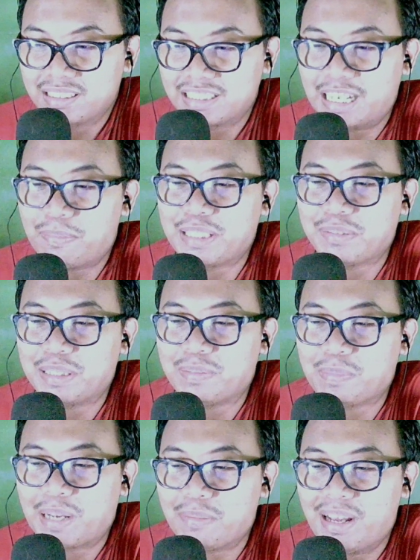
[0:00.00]
Kenapa
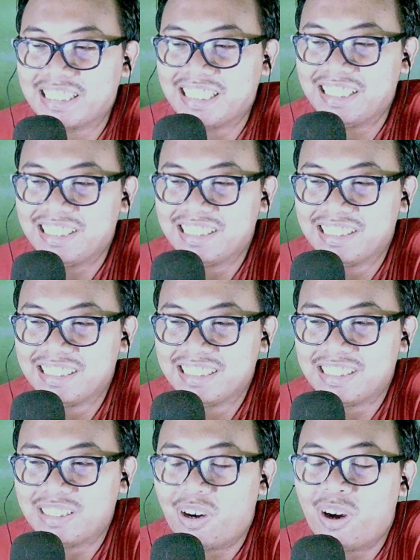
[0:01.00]
tiba-tiba pengen mati?
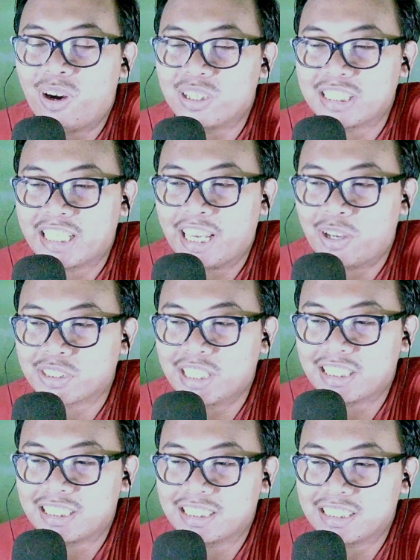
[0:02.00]
Oh, si Chaos
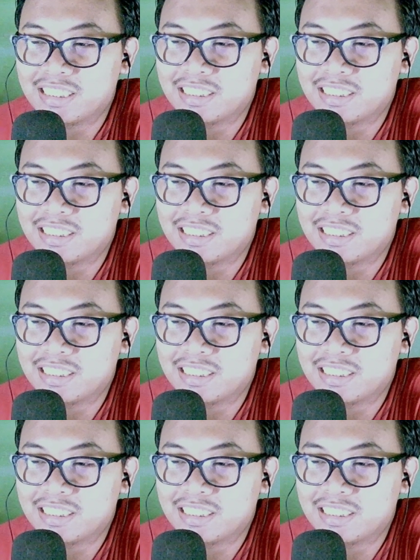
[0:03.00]
dateng ya.